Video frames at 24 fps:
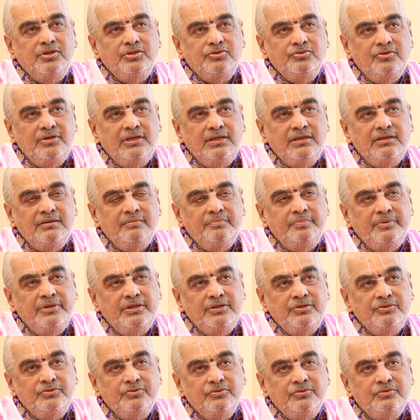భక్తులనే
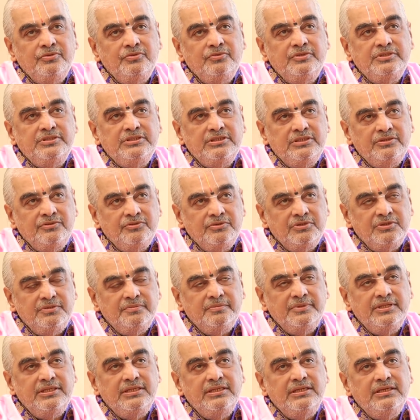పేరుతో వచ్చే
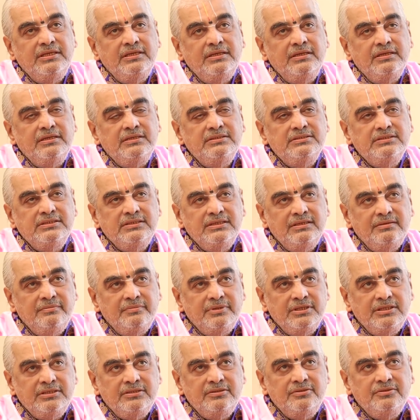కొంతమంది నిజంగా
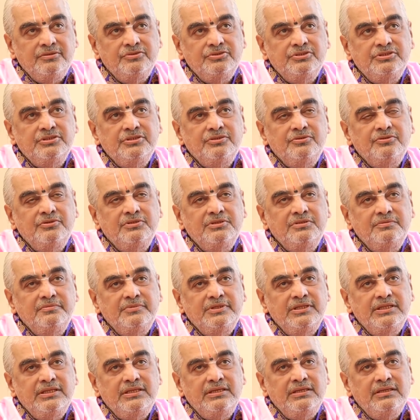భక్తితో వచ్చే
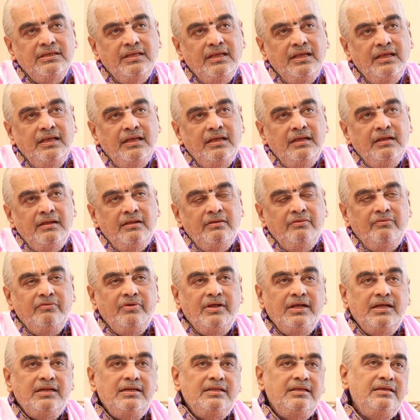కొంతమంది
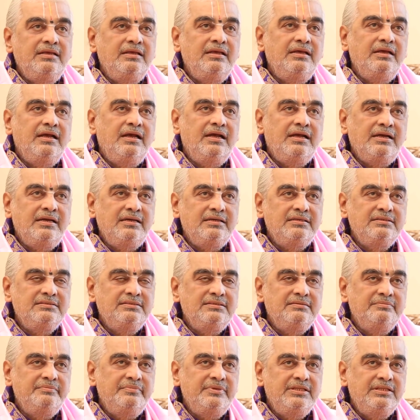వారికి అక్కడి
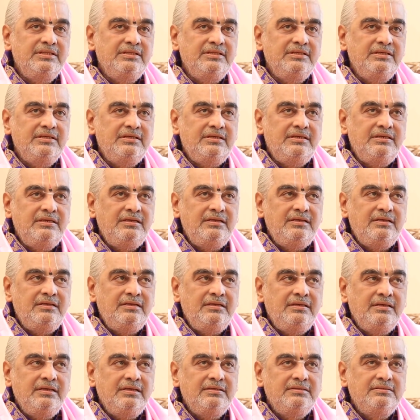సిబ్బంది
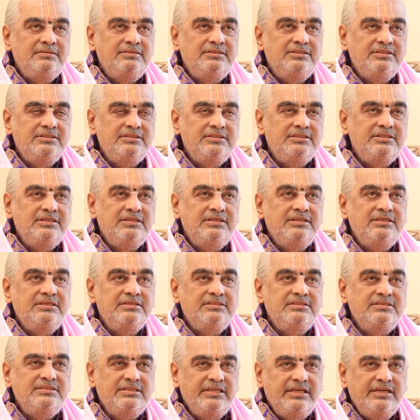చేసే
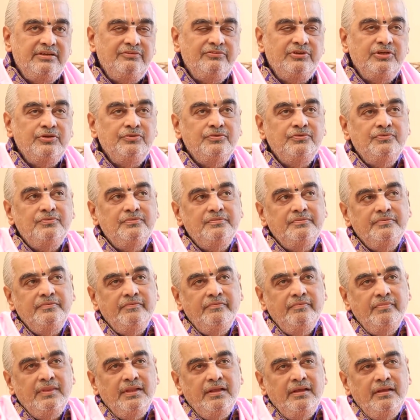సేవలు
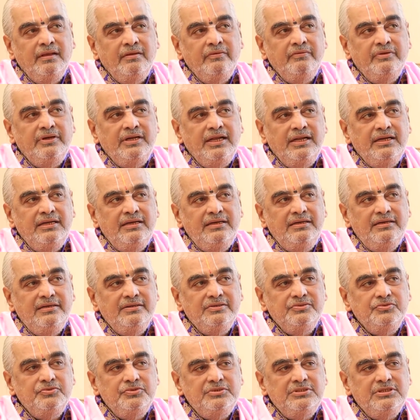
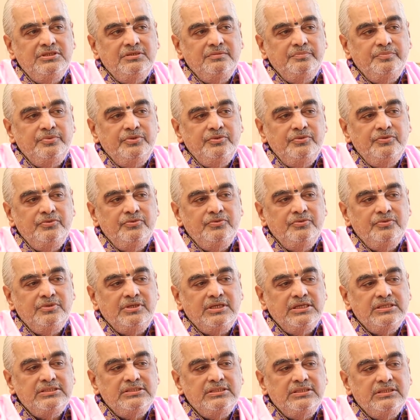వీటన్నిటిని చూసినప్పుడు
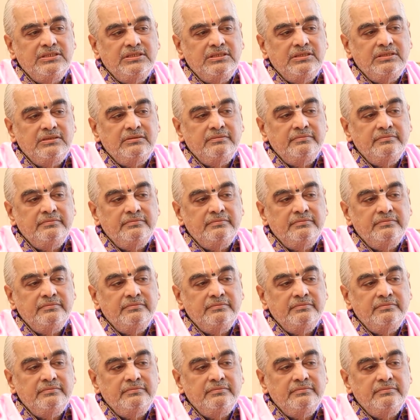కాస్త